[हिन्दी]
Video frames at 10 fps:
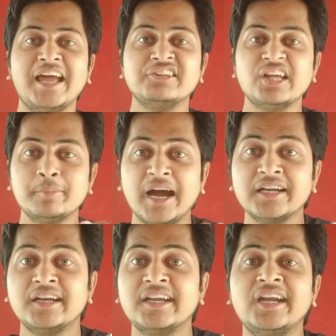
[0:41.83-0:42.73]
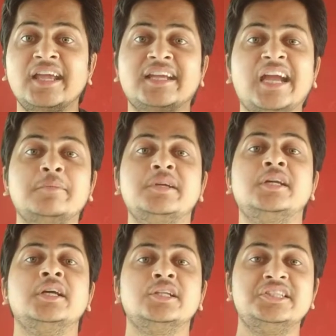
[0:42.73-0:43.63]
एस क्रिकेट अकेडमी
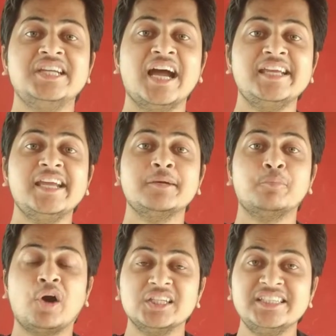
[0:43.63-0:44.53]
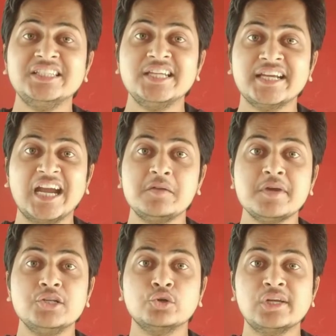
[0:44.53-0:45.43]
जी हाँ ये एक बहुत ही अच्छी
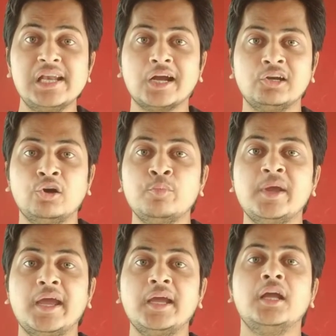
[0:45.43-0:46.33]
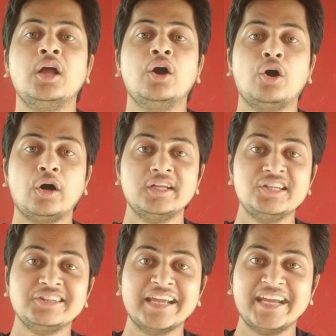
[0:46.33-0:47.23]
अकेडमी है जो की लखनऊ में है और
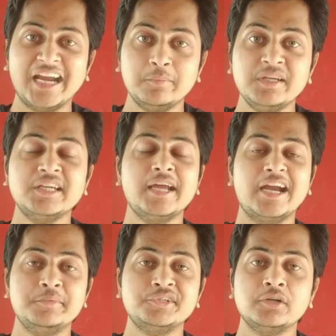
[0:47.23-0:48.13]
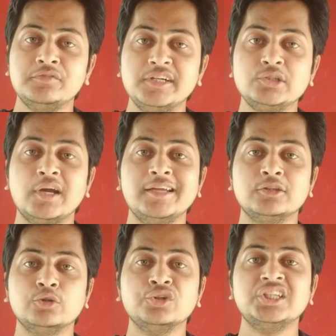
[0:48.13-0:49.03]
इस अकेडमी की एडमिशन फी जो है ये
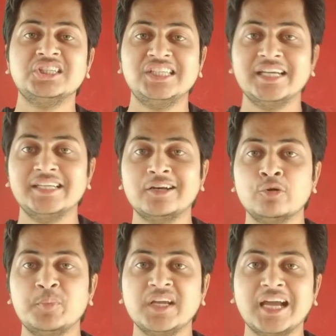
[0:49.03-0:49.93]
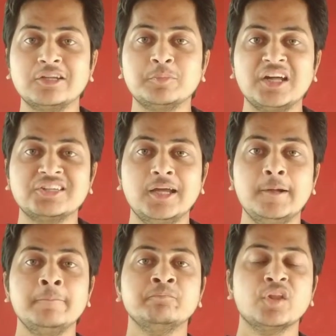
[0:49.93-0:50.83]
दो से तीन हजार रुपये के आसपास है
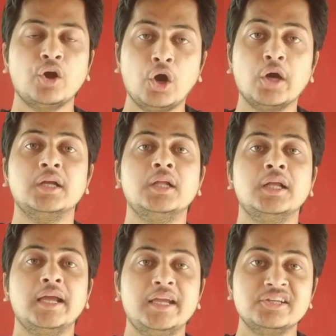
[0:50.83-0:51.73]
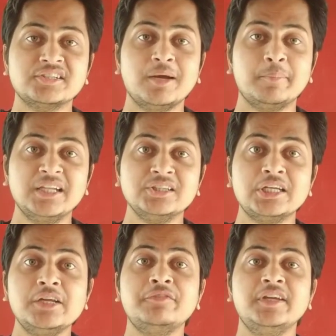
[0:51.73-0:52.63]
और इसका
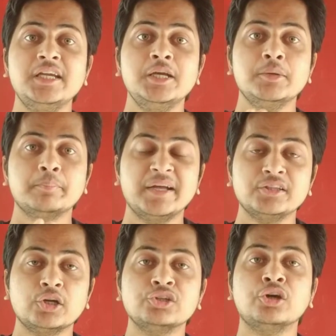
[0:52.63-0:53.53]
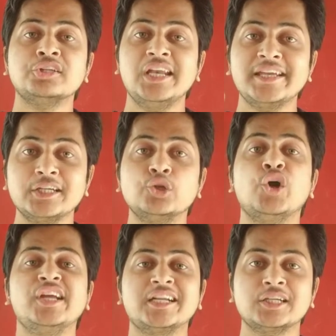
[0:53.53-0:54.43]
मंथली फी पंद्रह सौ से लेके दो
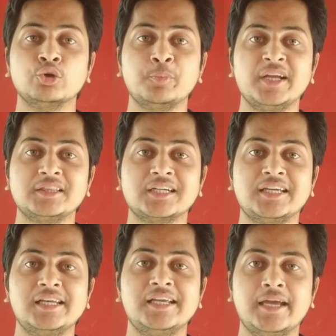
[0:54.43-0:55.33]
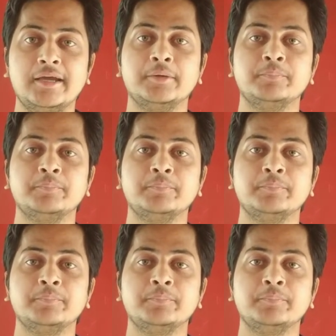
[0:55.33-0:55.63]
हजार तक रुपए तक के लिए है